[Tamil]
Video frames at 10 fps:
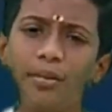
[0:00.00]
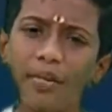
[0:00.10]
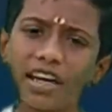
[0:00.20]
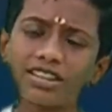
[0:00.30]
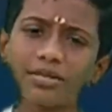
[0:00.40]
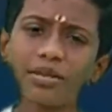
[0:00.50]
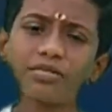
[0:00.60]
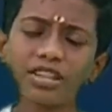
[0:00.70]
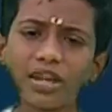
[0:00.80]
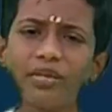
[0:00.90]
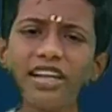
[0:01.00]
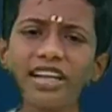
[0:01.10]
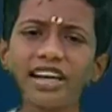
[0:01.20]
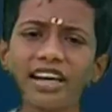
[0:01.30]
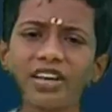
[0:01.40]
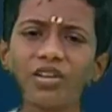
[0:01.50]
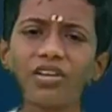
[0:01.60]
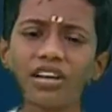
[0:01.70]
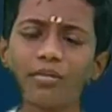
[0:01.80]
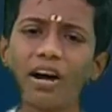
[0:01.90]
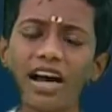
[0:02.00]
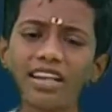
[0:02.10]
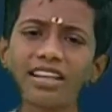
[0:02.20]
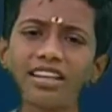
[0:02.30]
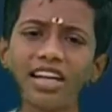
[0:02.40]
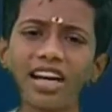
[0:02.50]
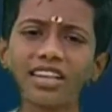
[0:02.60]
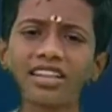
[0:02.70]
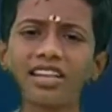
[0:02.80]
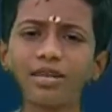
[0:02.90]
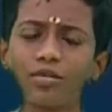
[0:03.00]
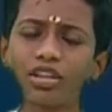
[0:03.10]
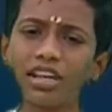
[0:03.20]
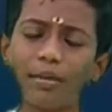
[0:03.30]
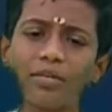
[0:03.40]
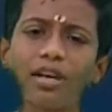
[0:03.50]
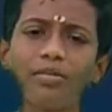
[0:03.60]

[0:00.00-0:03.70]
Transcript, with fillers: மேக்சிமம் ஸ்டெபிலிட்டி கிடைக்கும் நம்ம ஆழ்ந்த தியானத்தில் இருக்கும்போது நம்மளை